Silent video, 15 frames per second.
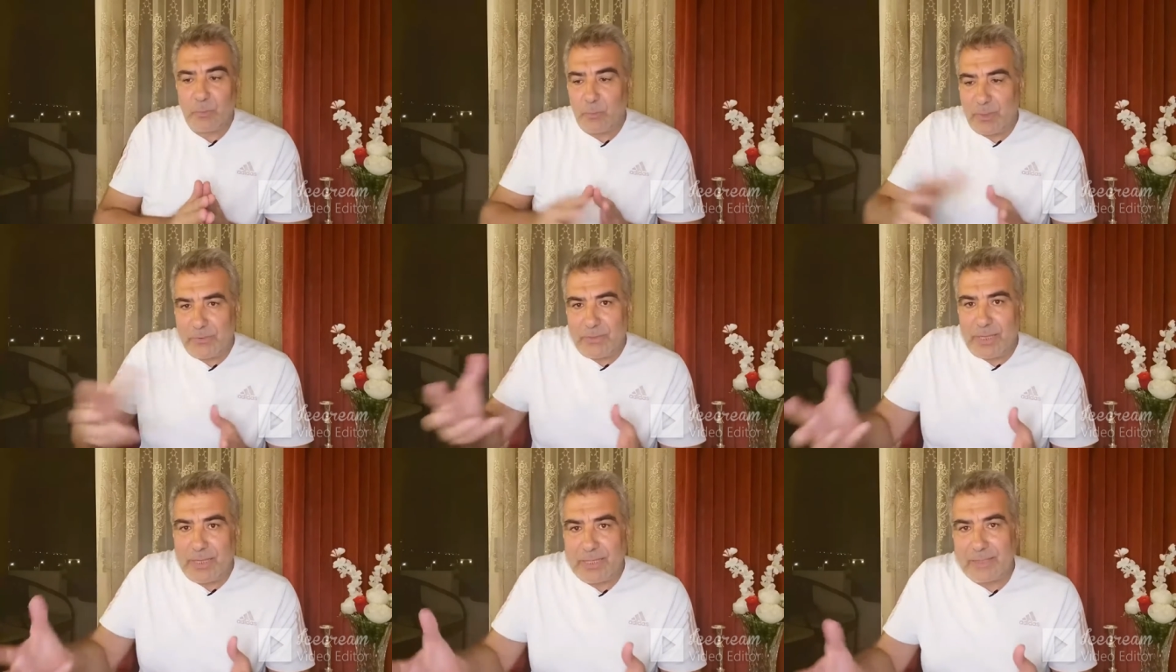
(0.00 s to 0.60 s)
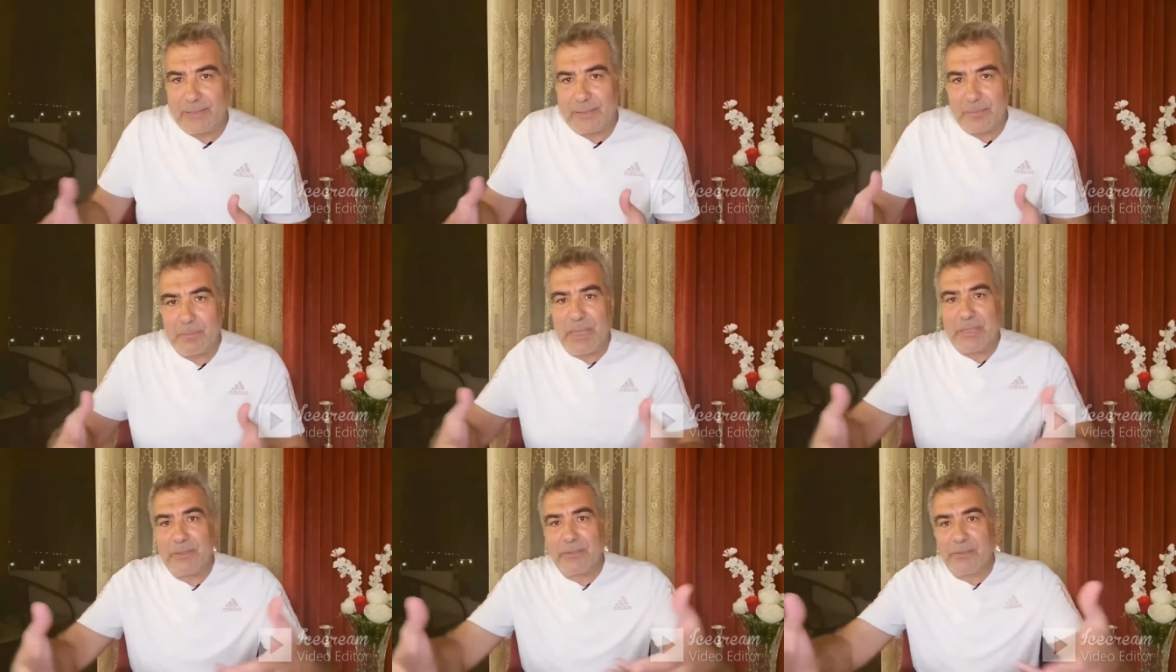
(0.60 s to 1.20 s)
وظهرت
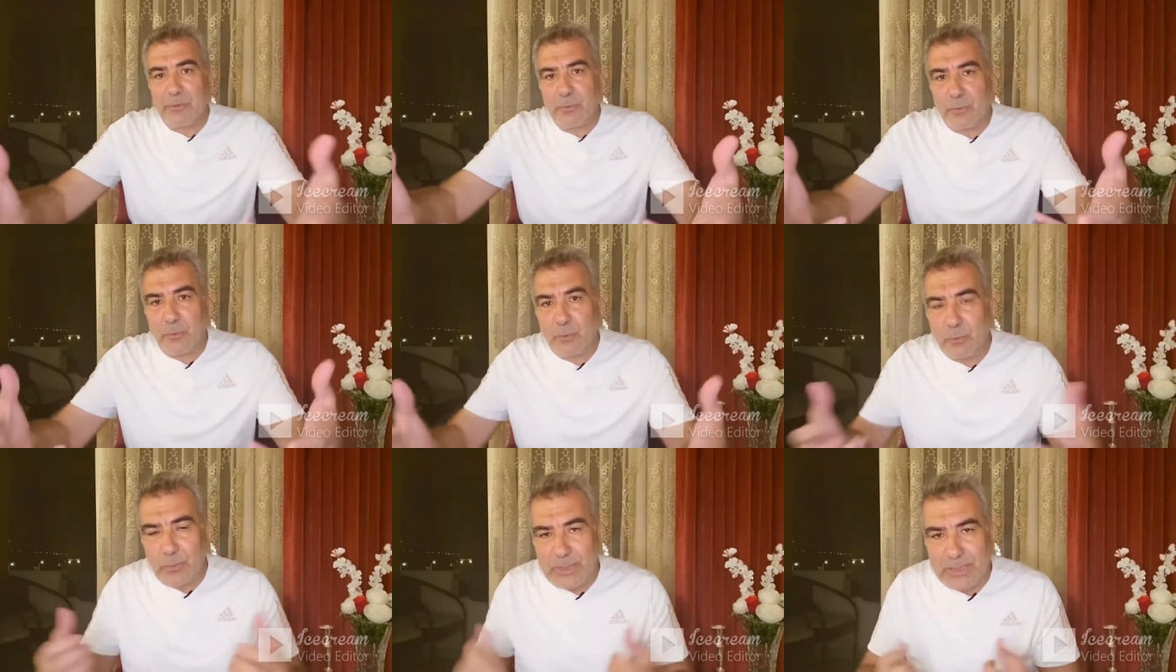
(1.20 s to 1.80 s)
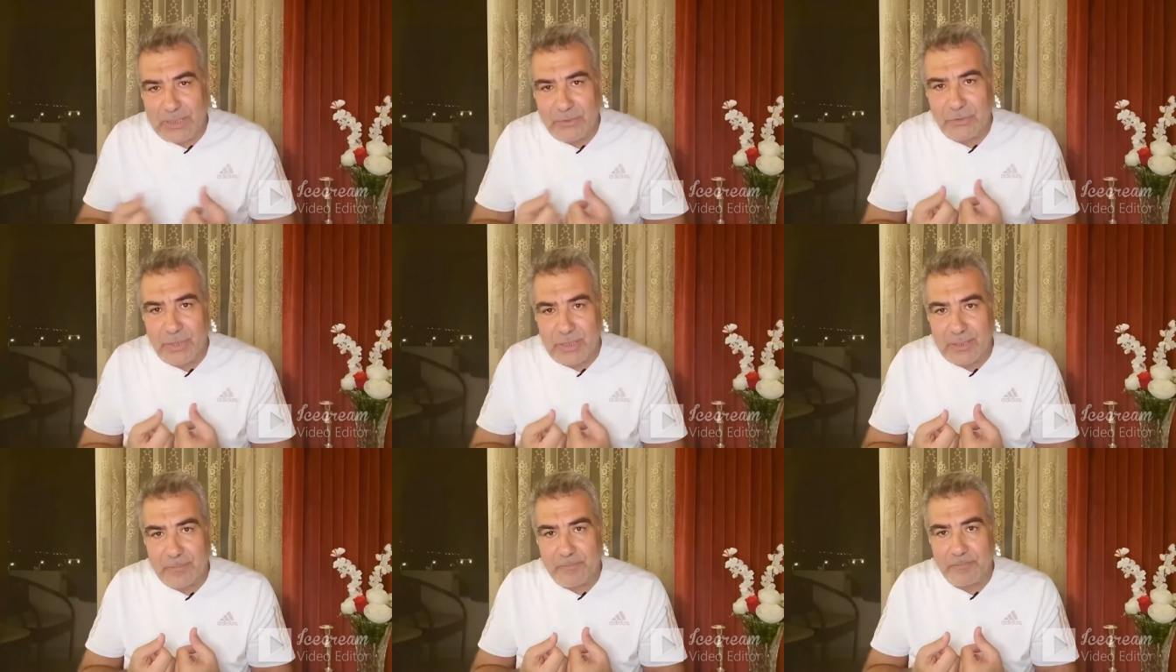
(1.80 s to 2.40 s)
بعض الصخور
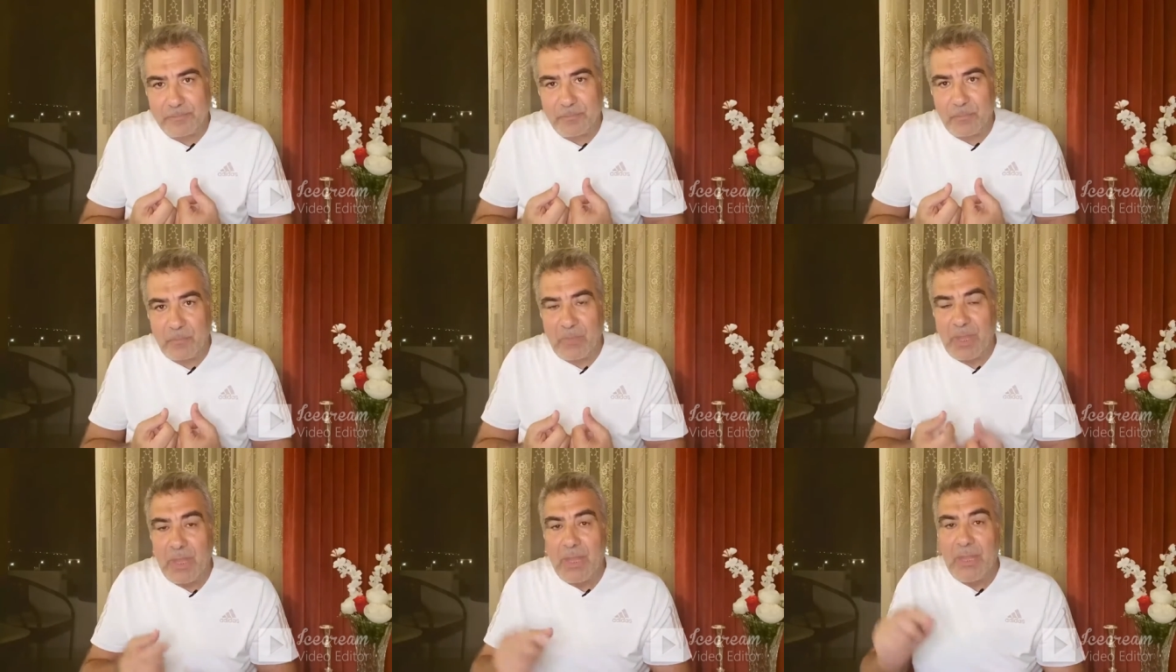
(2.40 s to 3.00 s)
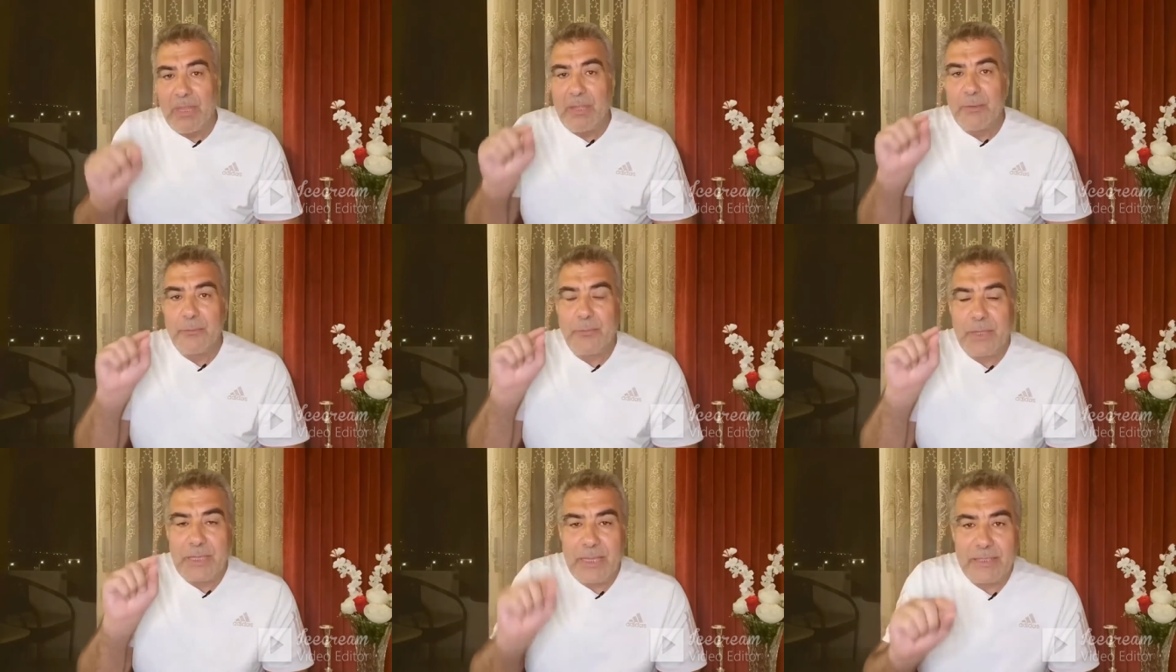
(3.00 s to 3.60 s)
والحجاره
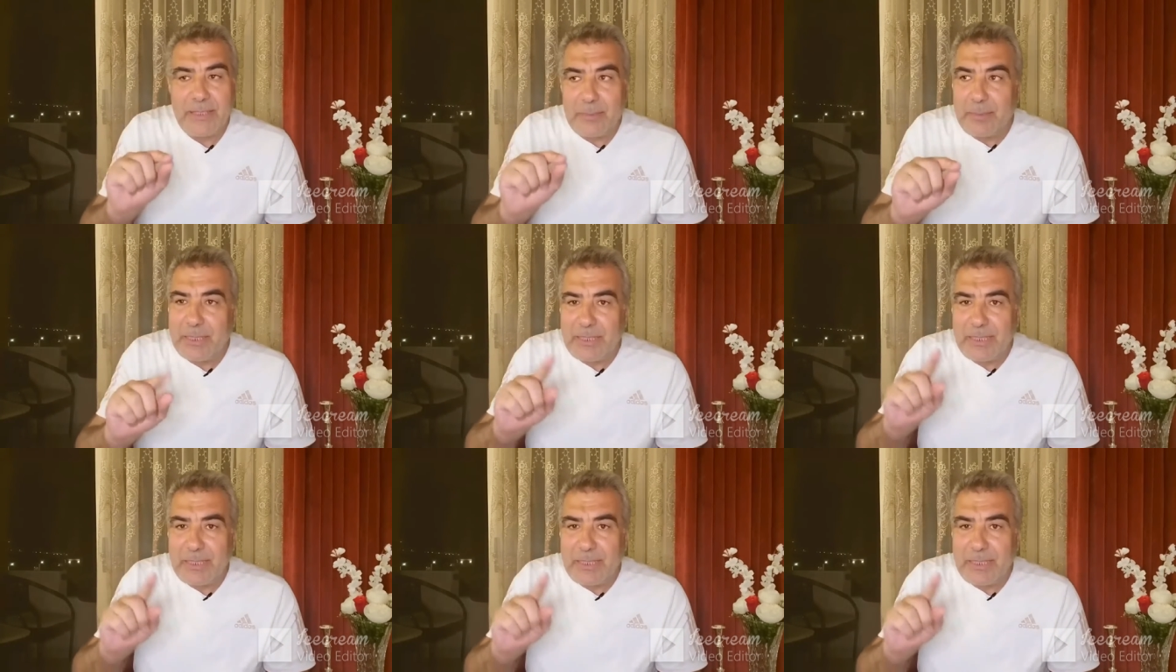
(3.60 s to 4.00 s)
فكتب